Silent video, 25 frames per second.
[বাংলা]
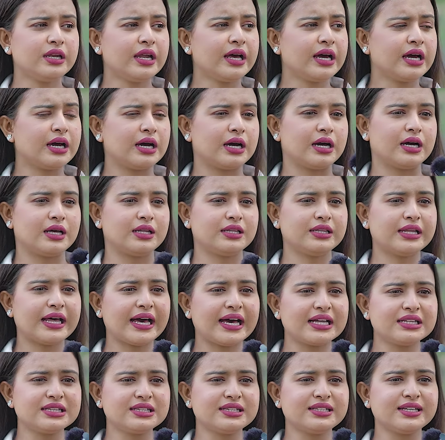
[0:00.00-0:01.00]
না
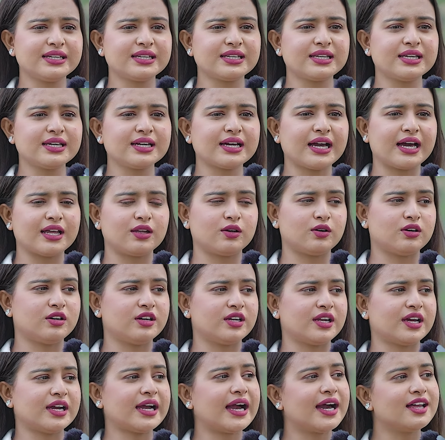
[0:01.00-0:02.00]
লাল থেকে কালো
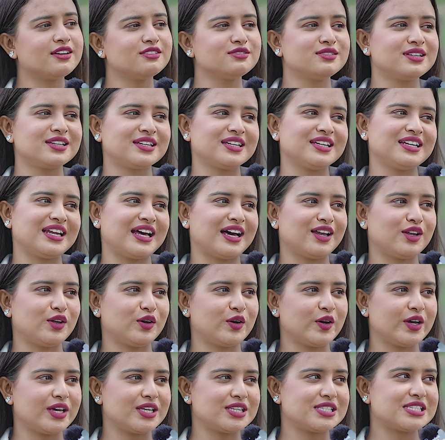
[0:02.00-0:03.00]
হয় না কালো থেকে লাল
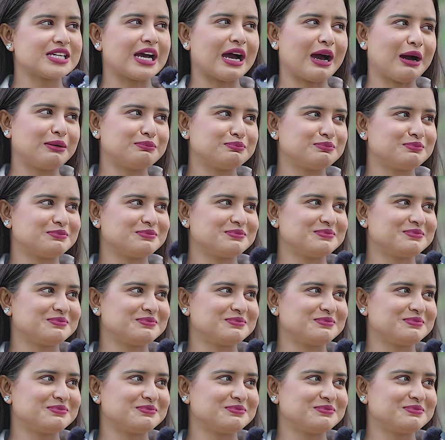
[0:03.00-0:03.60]
হয় জাম